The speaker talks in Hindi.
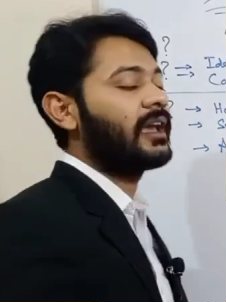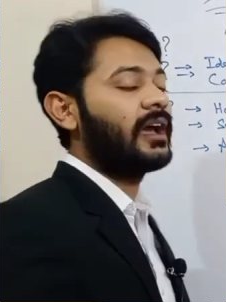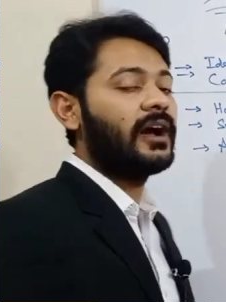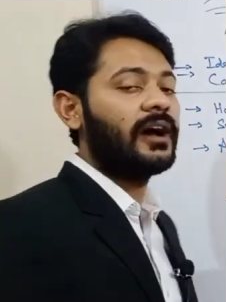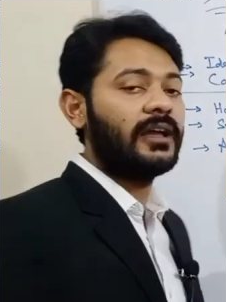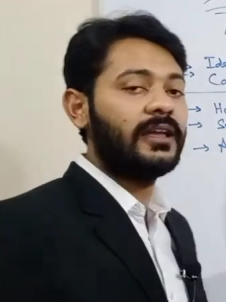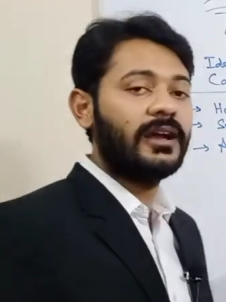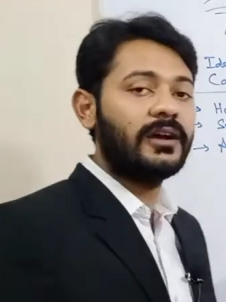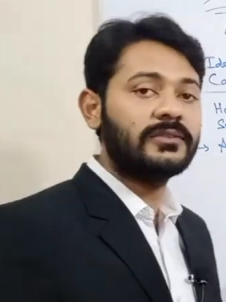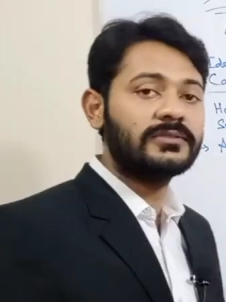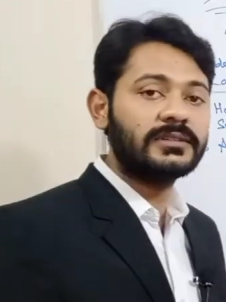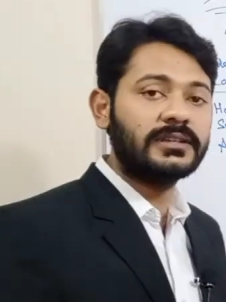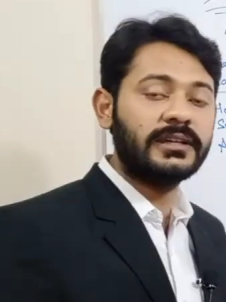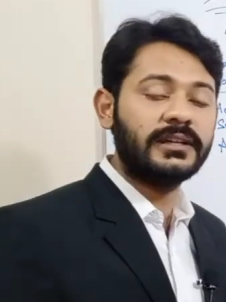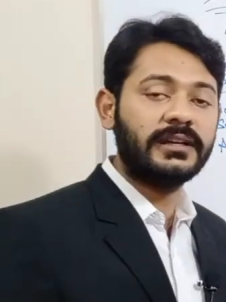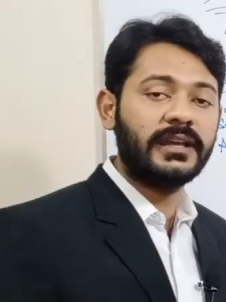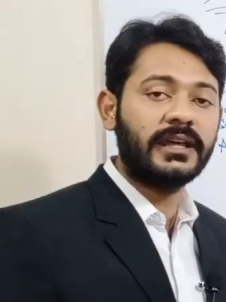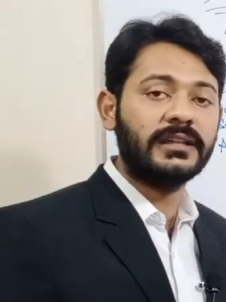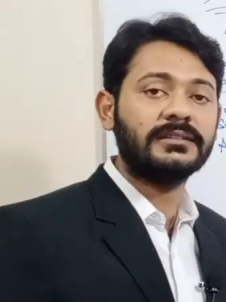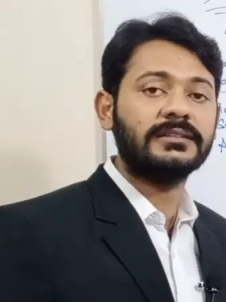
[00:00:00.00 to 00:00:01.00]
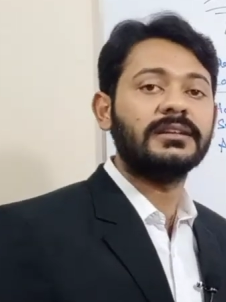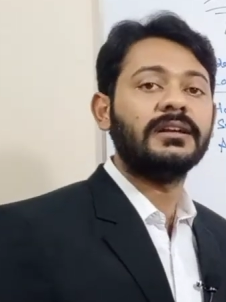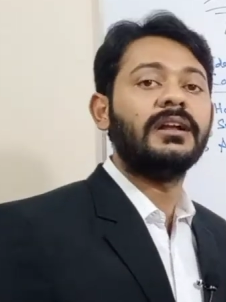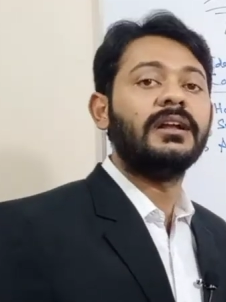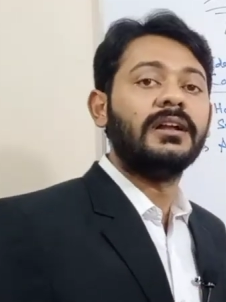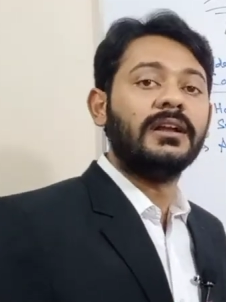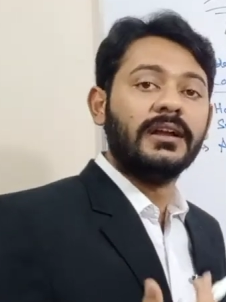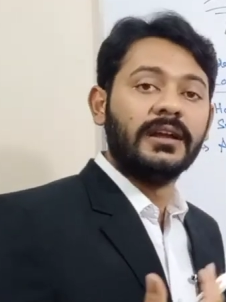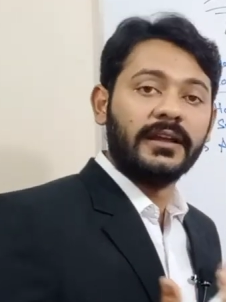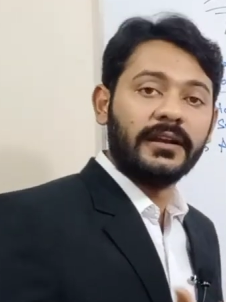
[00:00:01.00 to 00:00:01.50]
कि आया उसकी डेथ
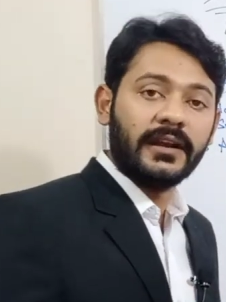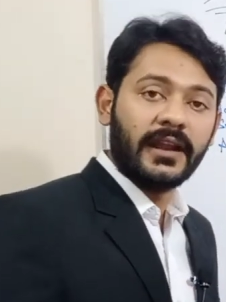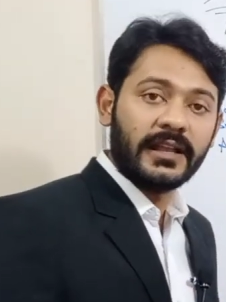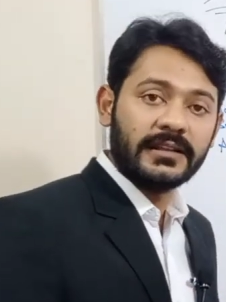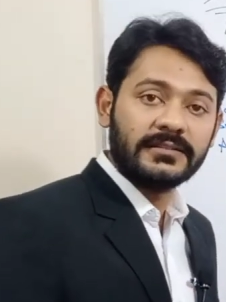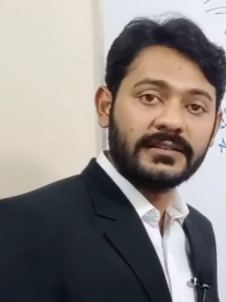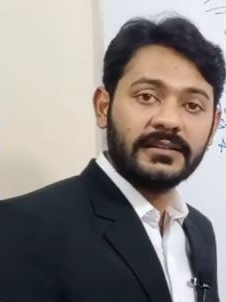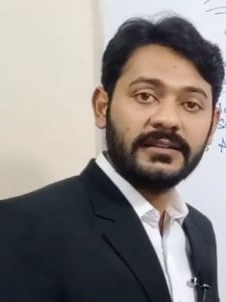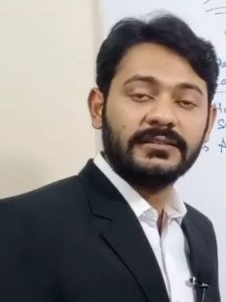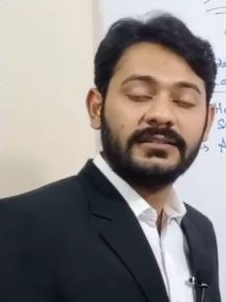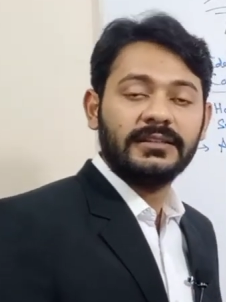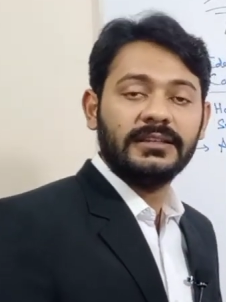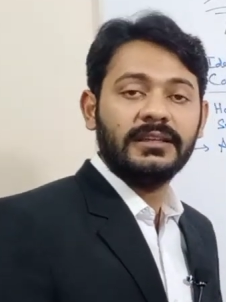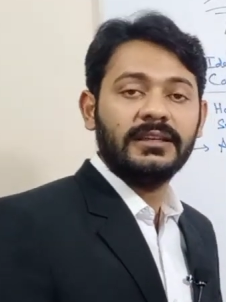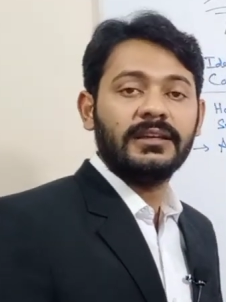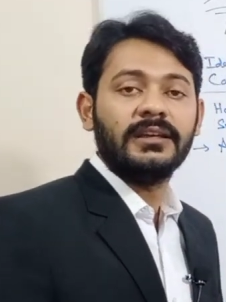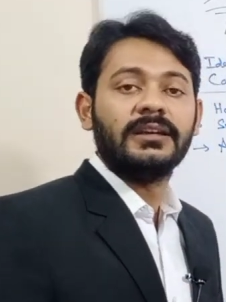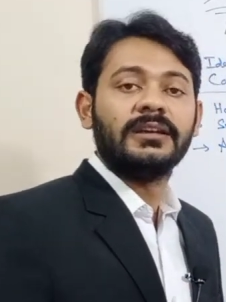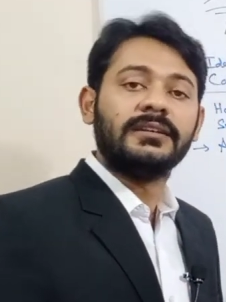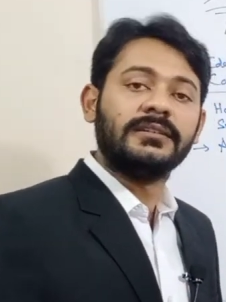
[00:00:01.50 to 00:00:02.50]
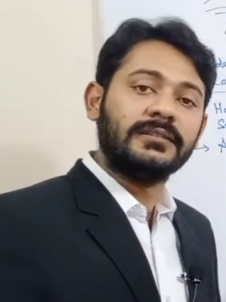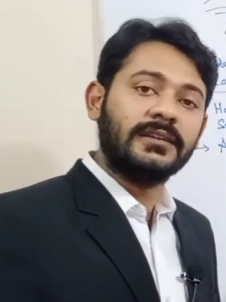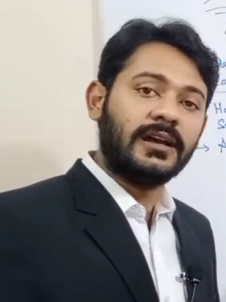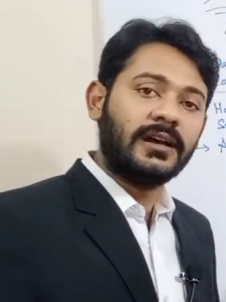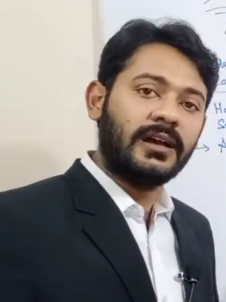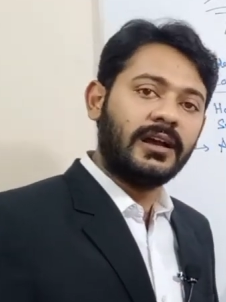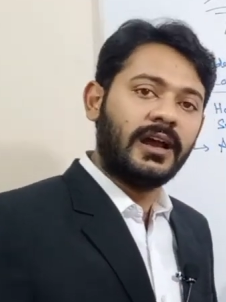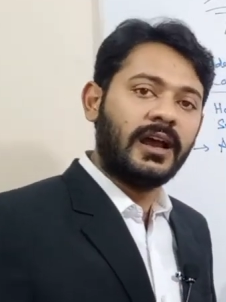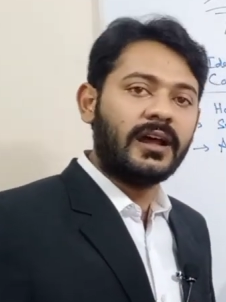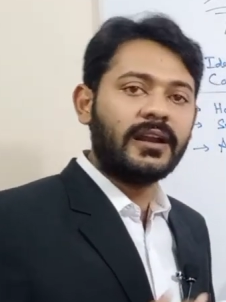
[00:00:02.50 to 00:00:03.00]
नेचुरल थी या
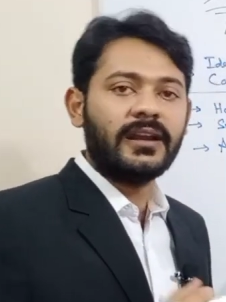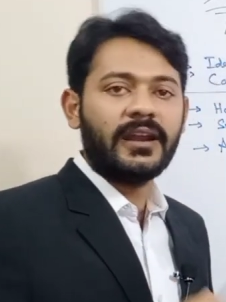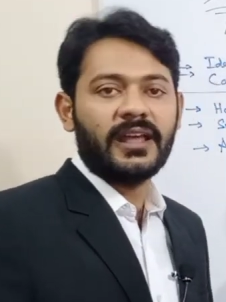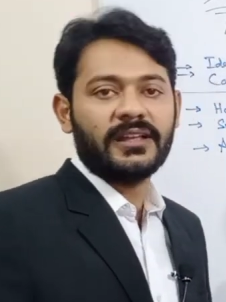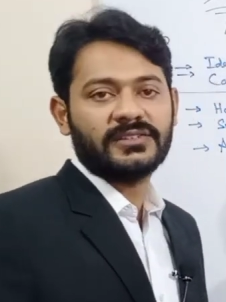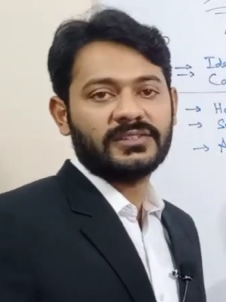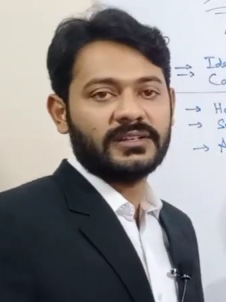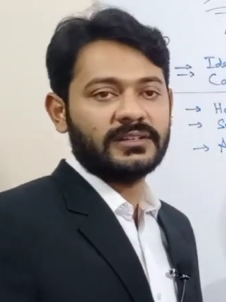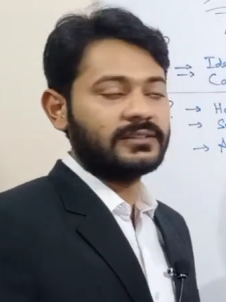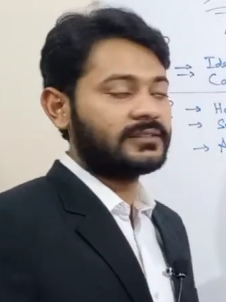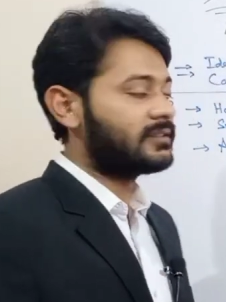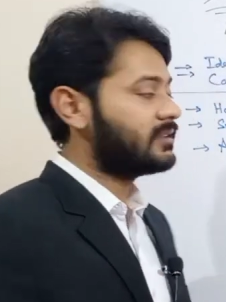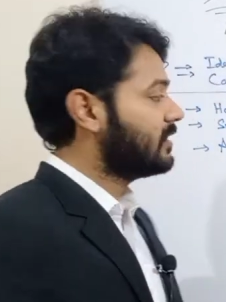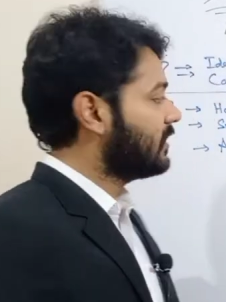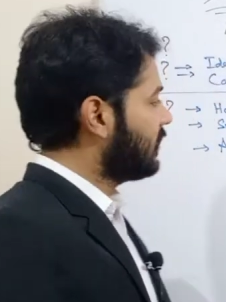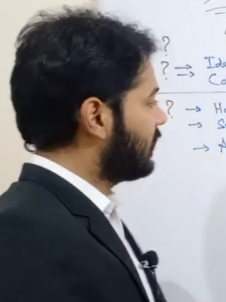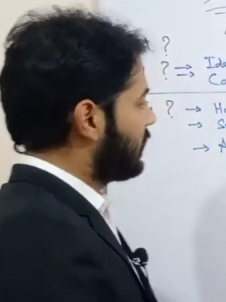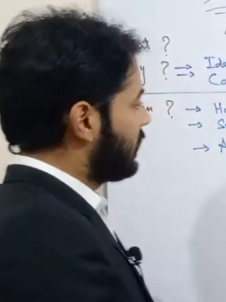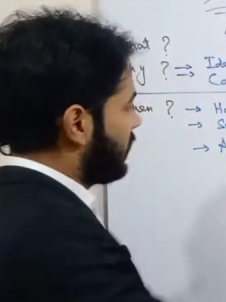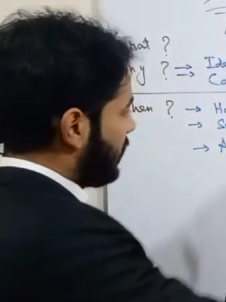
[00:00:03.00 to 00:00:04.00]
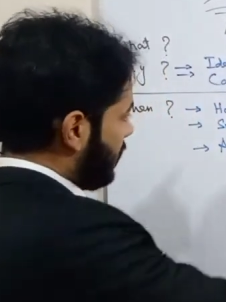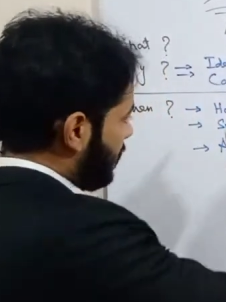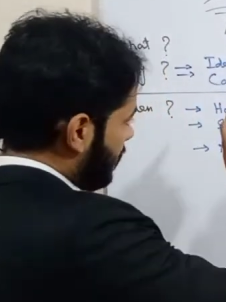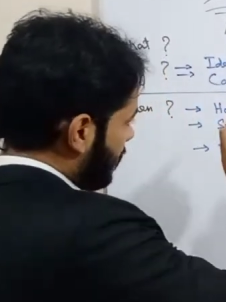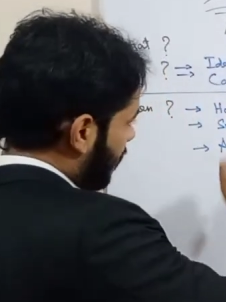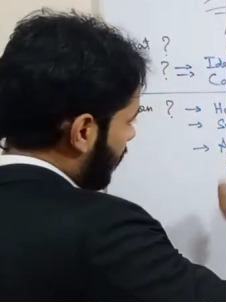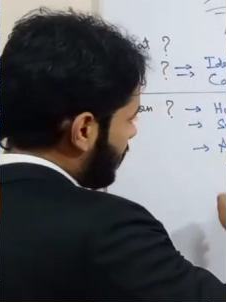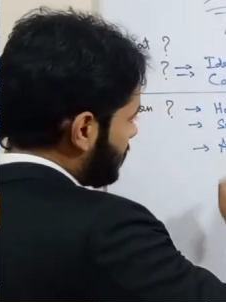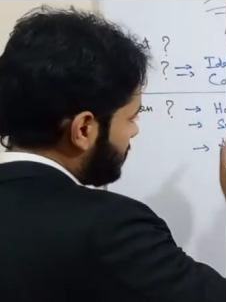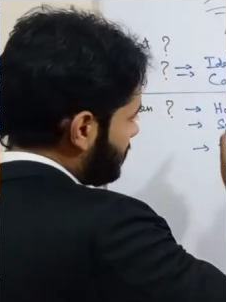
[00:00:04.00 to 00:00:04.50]
अननेचुरल थी इन
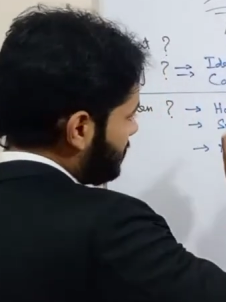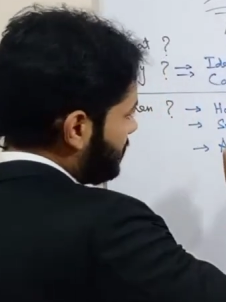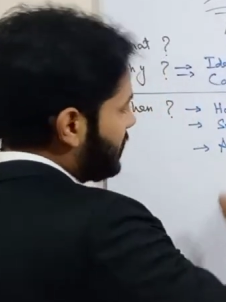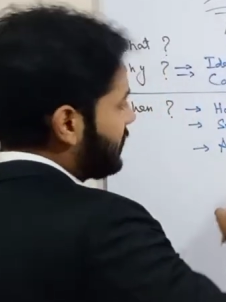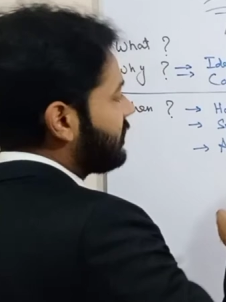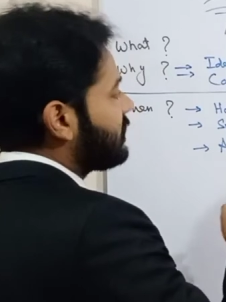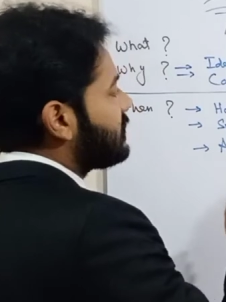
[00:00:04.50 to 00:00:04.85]
काजेज़ की